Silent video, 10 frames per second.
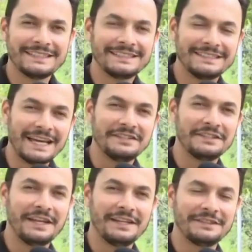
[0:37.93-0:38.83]
sete
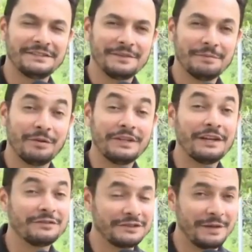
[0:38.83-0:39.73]
deles
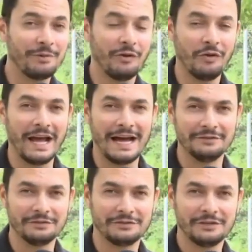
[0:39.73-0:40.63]
poderão ser
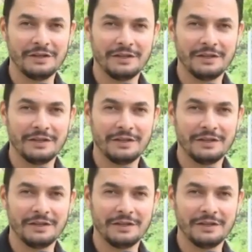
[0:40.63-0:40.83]
prolongados: